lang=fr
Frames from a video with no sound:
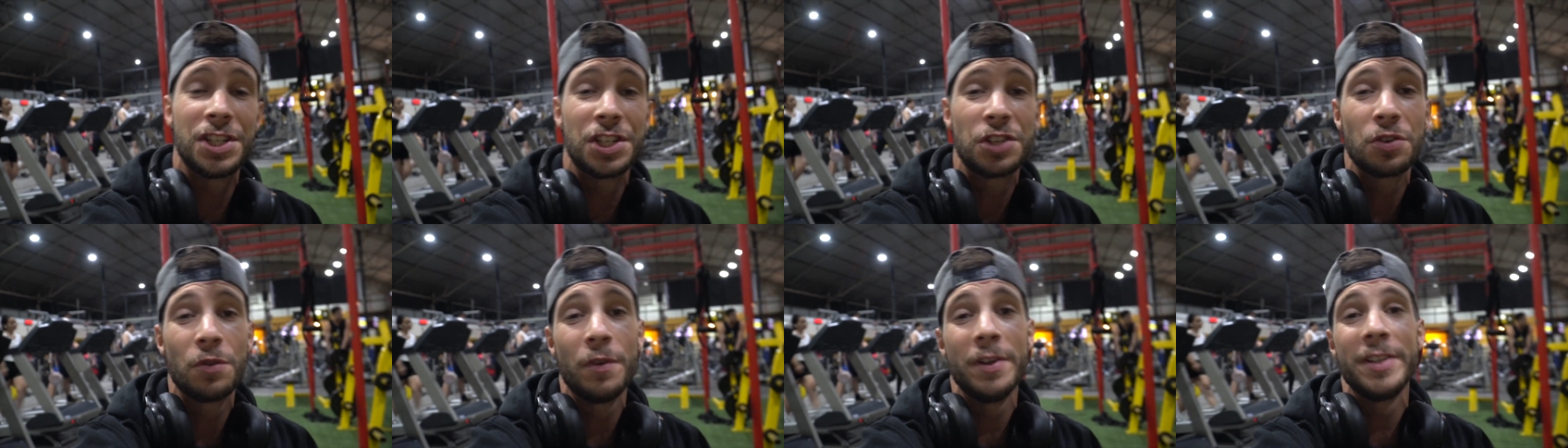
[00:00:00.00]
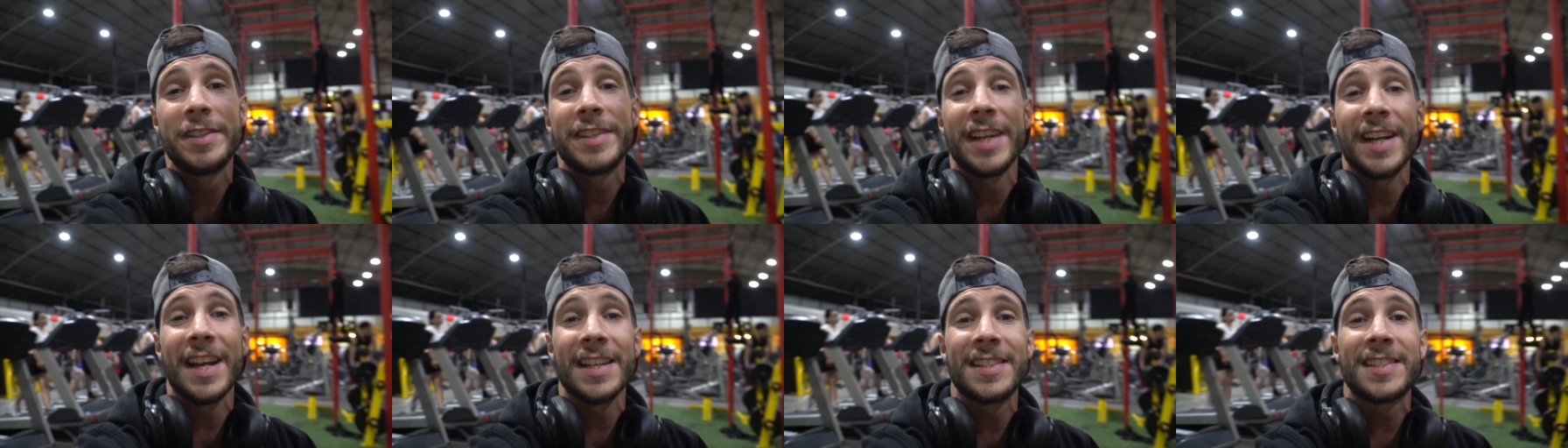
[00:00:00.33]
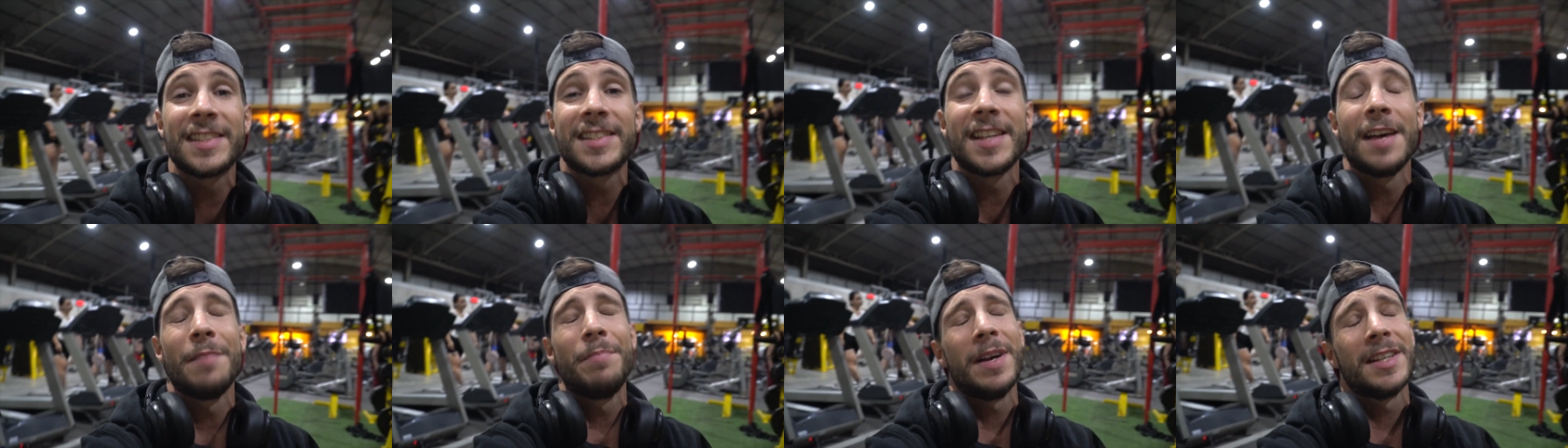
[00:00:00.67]
J'ai trouvé une salle assez
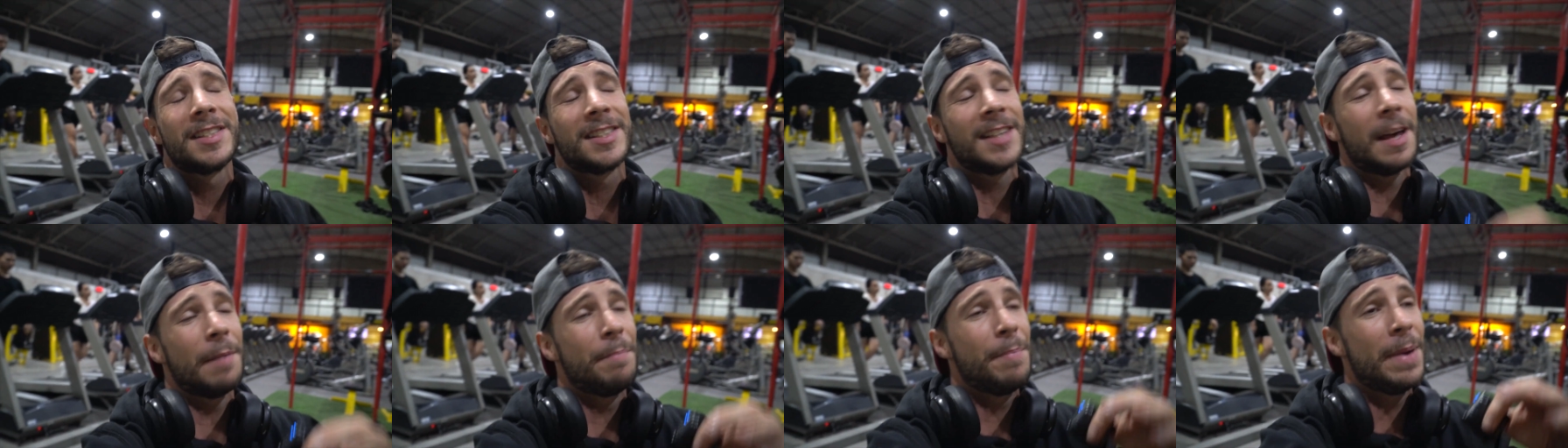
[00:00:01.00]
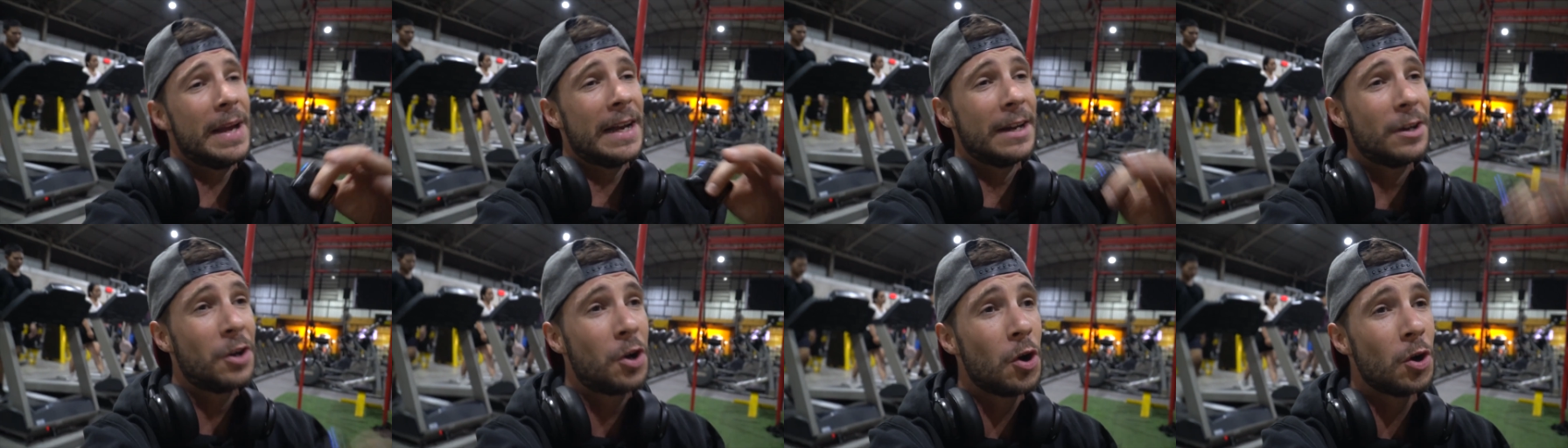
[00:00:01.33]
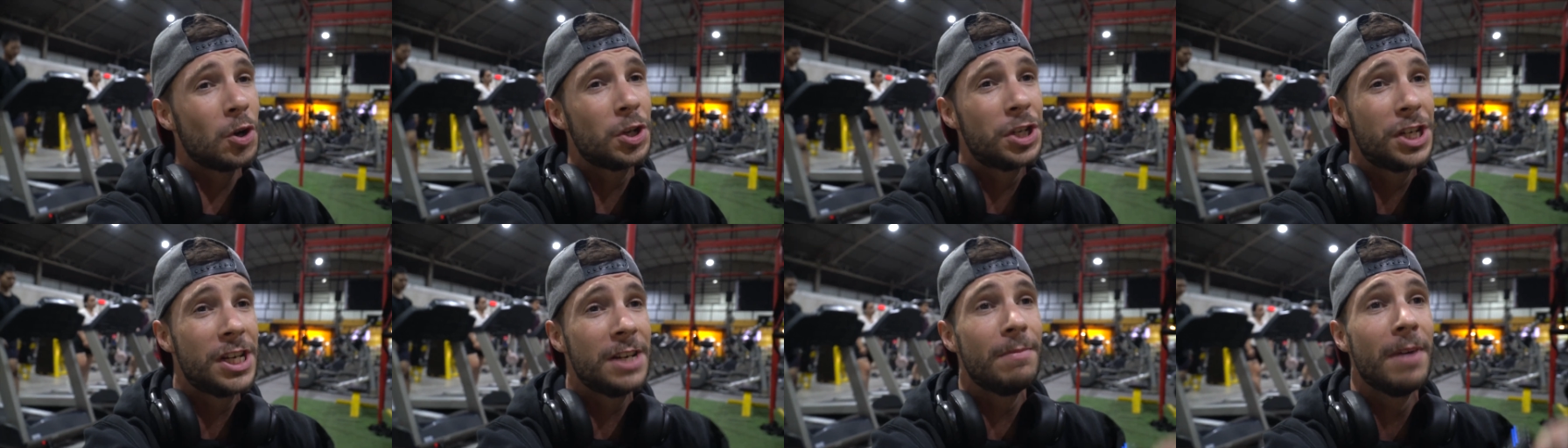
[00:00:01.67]
sympa, ça s'appelle Go
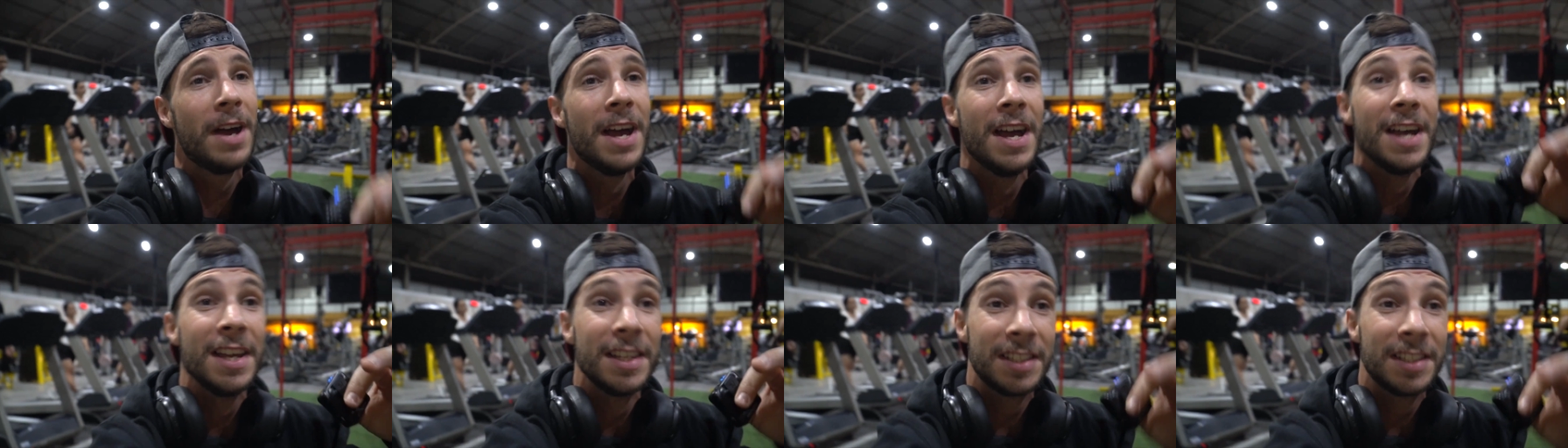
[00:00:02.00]
Gym.